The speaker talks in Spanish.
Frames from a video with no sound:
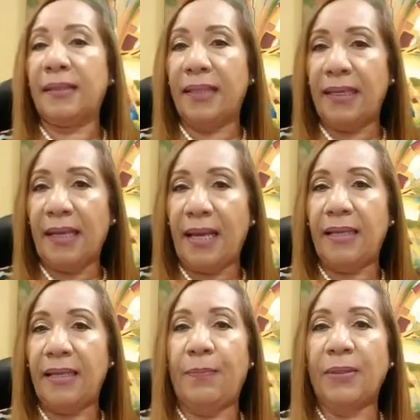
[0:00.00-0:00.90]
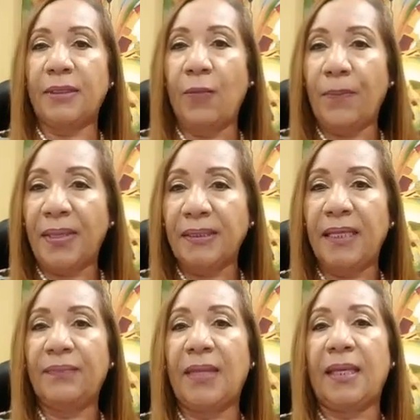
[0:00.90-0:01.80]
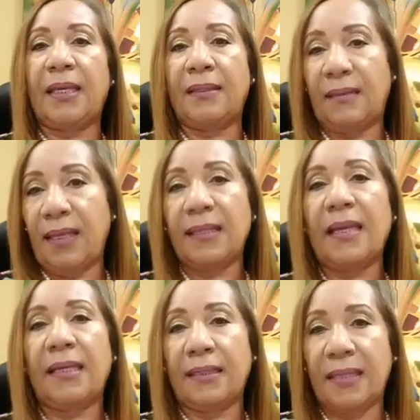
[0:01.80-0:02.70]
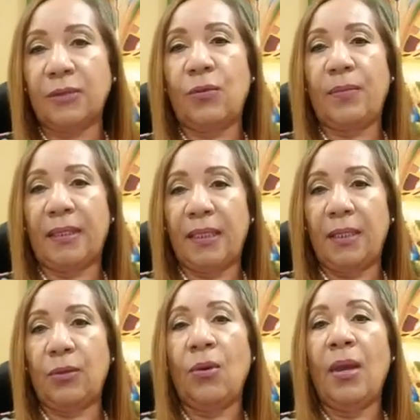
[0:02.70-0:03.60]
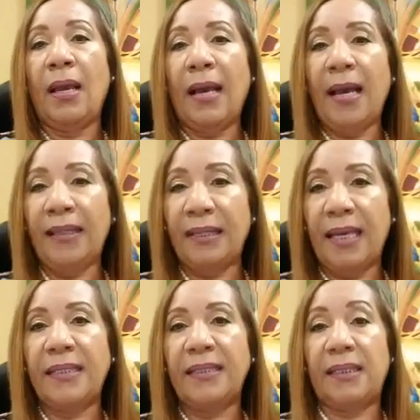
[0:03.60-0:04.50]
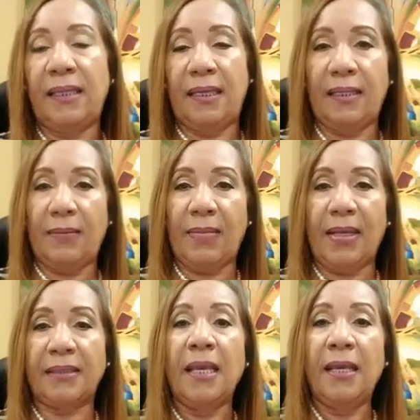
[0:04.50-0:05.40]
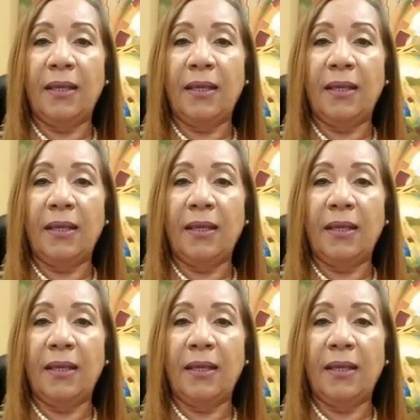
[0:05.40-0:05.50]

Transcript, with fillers: renal y puede ser un paciente que tenga que estar sometido a diálisis y demás.